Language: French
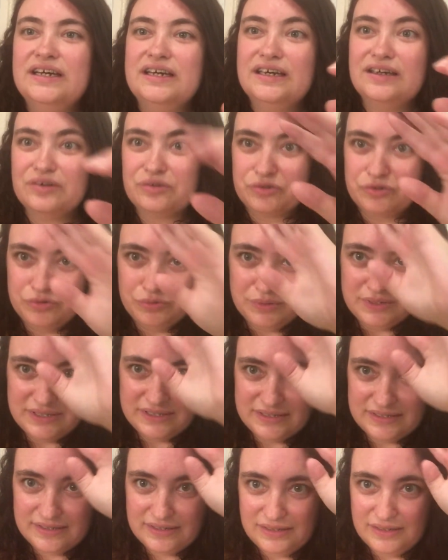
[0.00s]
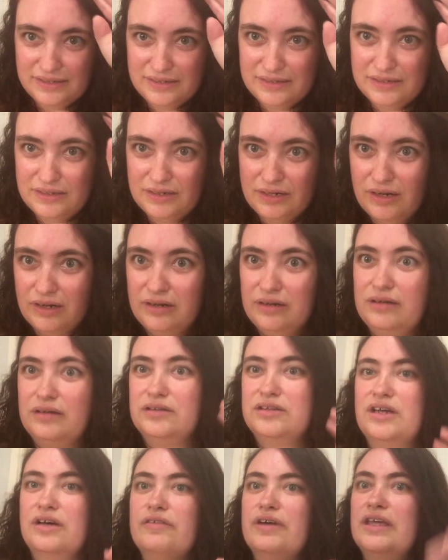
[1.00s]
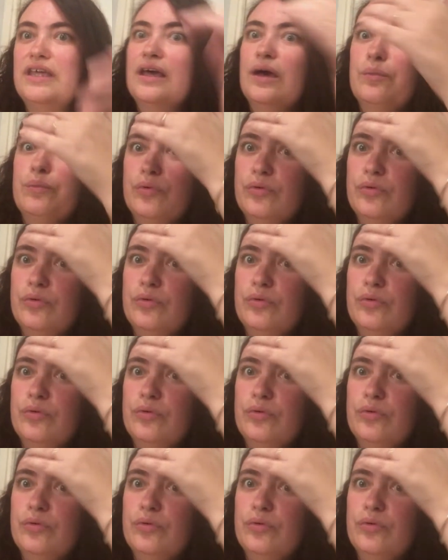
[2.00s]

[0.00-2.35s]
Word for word: Et ensuite, il a travaillé un